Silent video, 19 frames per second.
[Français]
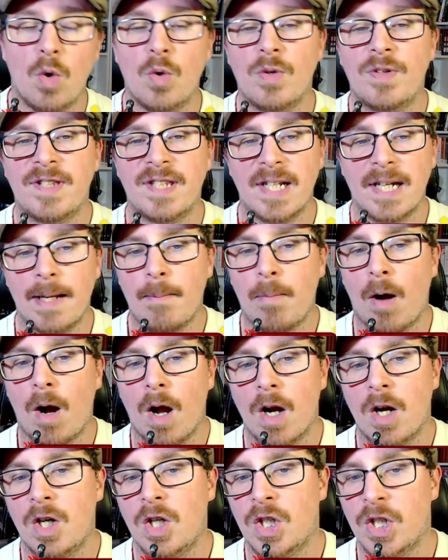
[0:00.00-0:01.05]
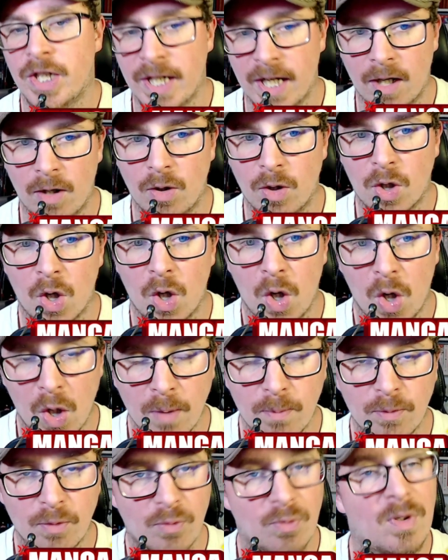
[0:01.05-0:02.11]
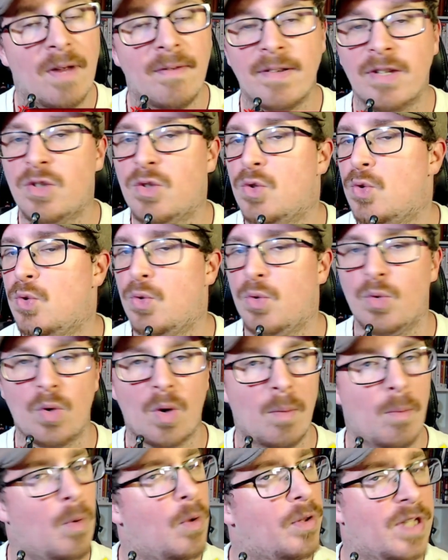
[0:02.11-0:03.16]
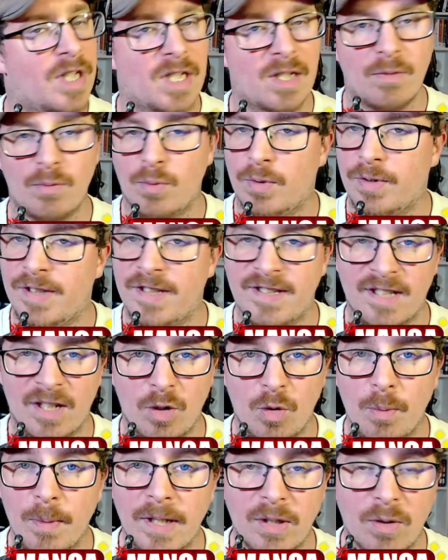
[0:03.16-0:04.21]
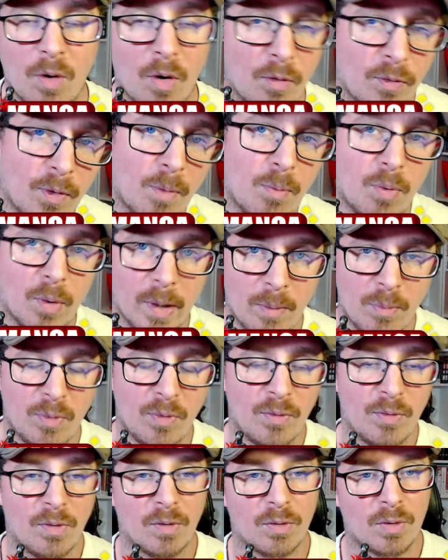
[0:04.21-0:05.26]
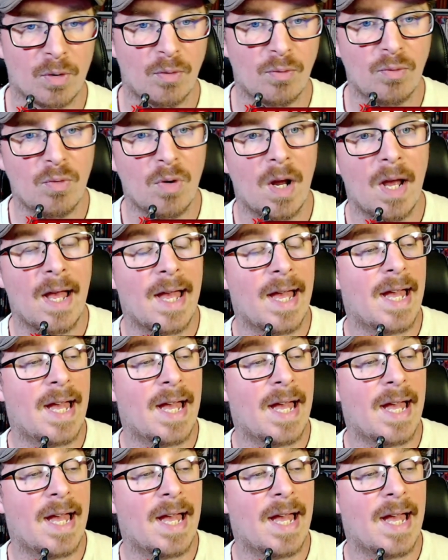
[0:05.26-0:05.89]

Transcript: Le célèbre Sherlock Holmes, vous l'avez sûrement déjà vu en dessin animé étant enfant pour les plus d'entre vous,